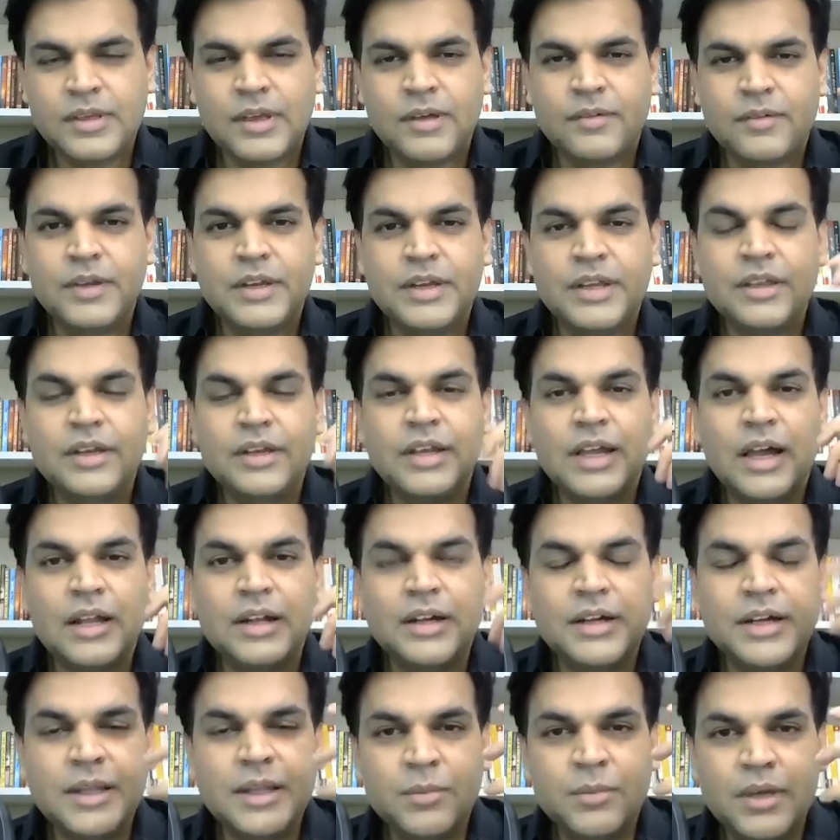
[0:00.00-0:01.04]
या फिर ये
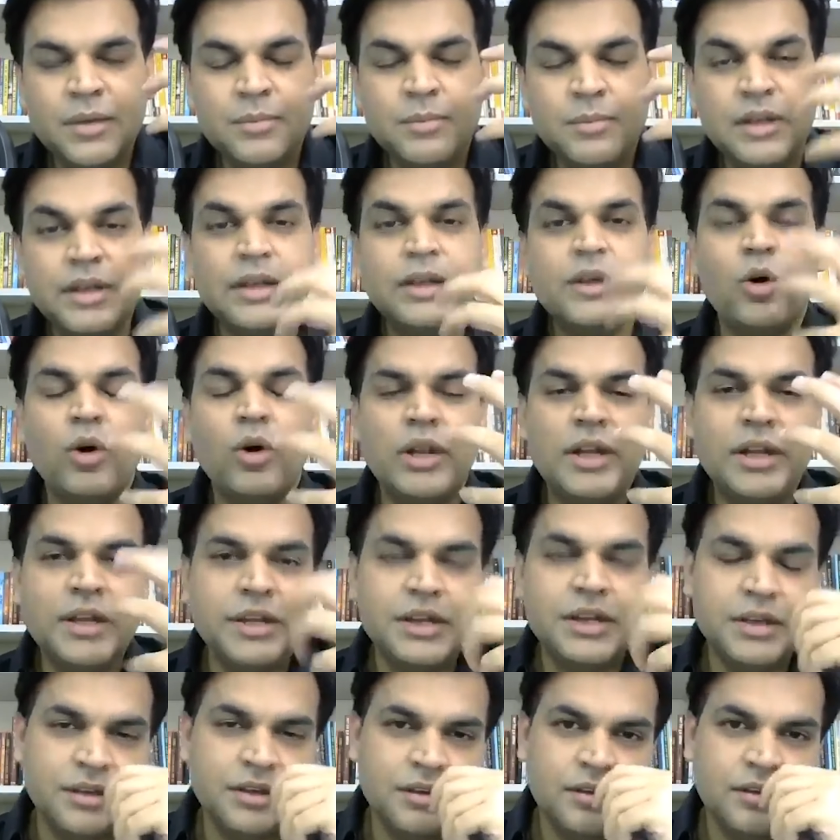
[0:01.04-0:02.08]
रियलिटी में मेरी कॉलिंग
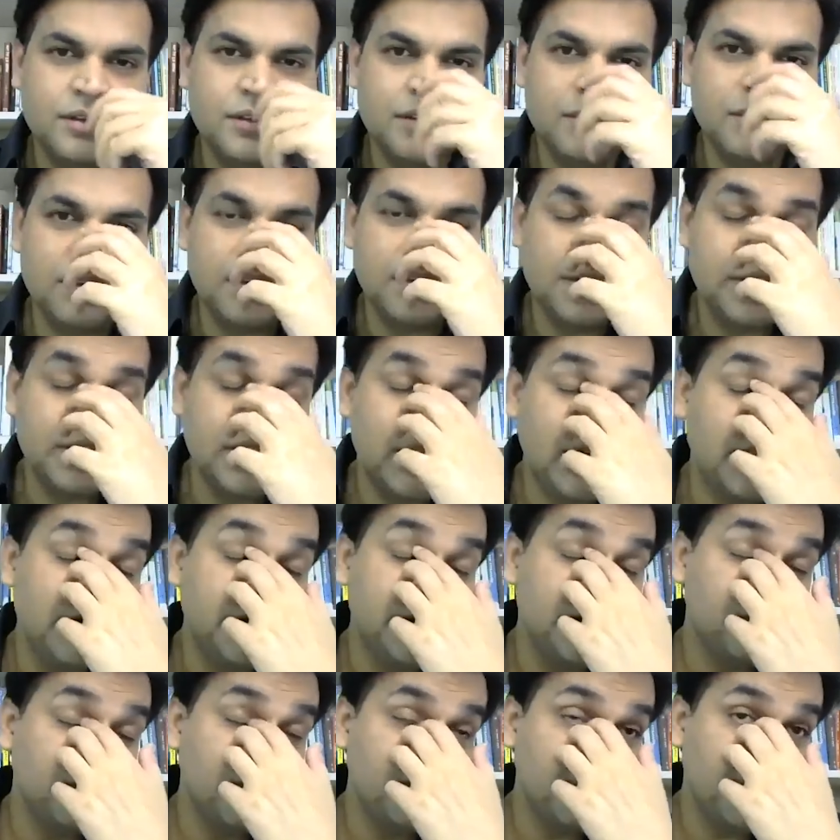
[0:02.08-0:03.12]
है या
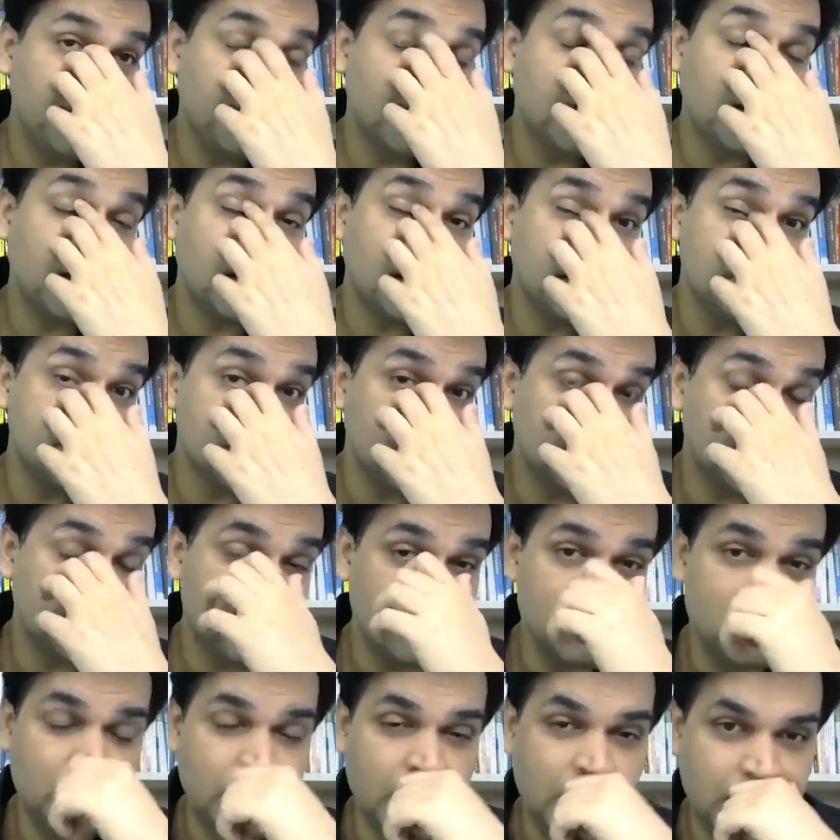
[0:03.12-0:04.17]
रियलिटी में मैं ये करना चाहता
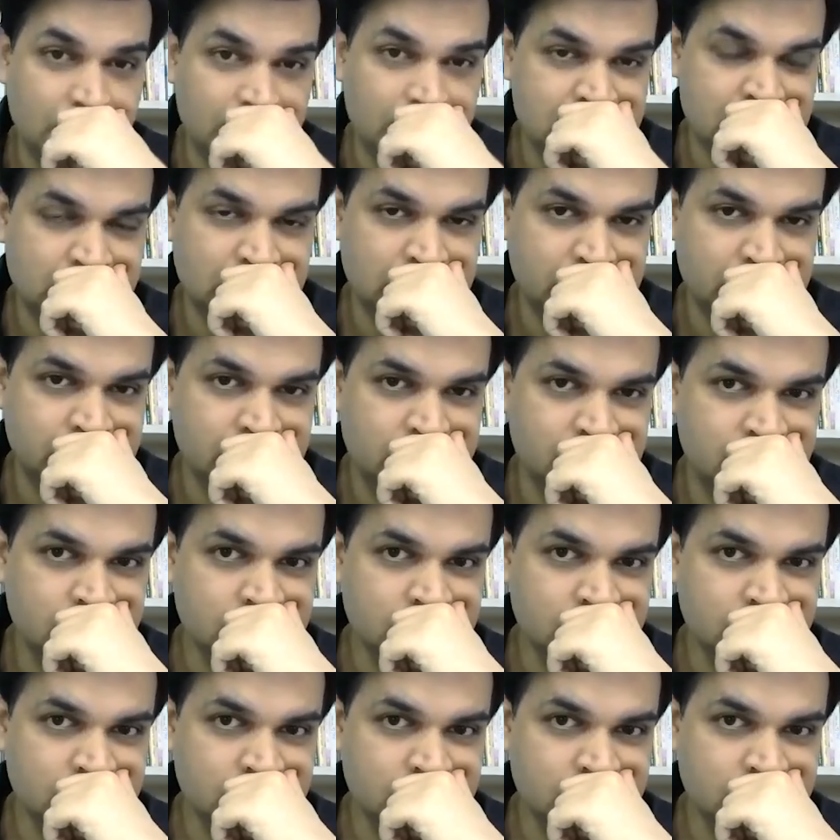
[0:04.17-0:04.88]
हूँ जो करना चाहता हूँ